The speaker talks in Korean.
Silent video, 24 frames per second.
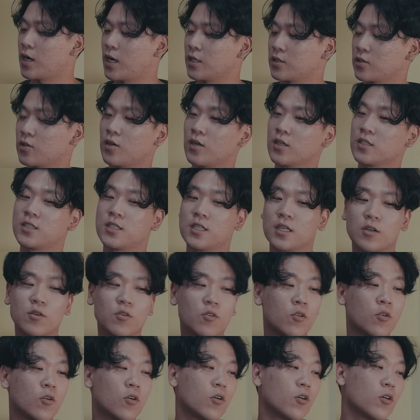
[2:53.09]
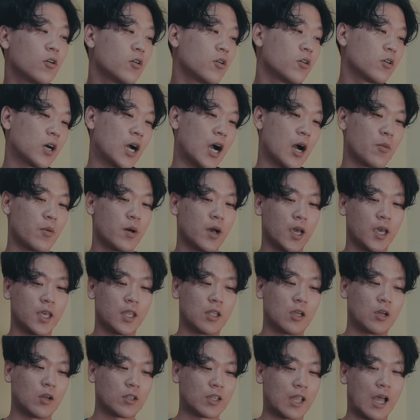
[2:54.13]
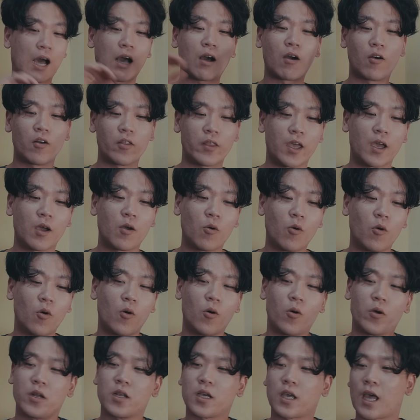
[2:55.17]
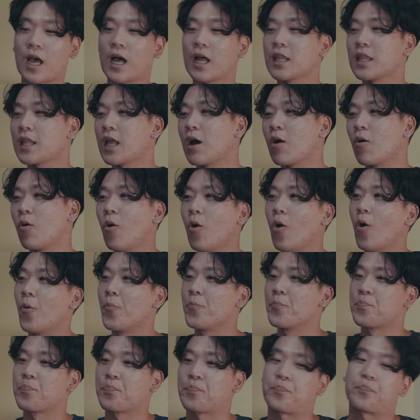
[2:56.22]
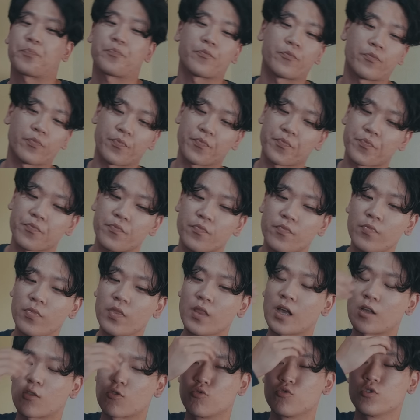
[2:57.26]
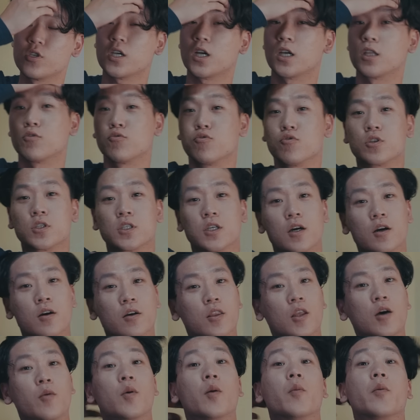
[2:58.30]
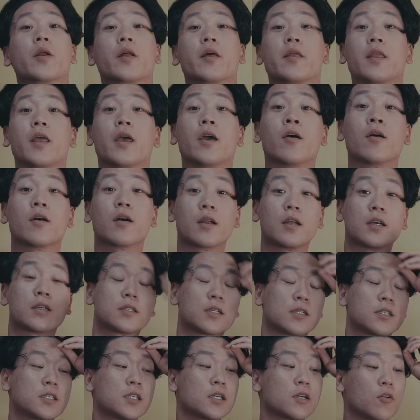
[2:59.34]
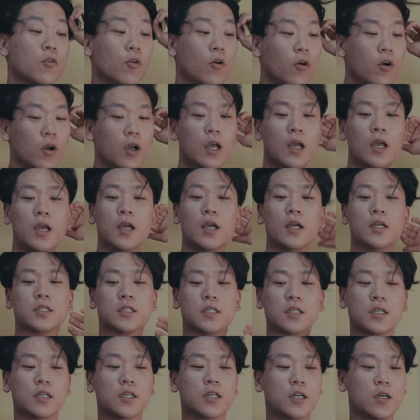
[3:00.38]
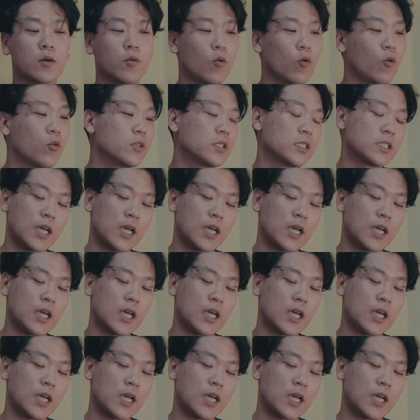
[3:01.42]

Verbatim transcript: 와서 씻고 가방에 있는 거 다 꺼내고 이렇게 한다고 두 시간이 훌쩍 넘어버렸네요. 그래서 씻고 지금 온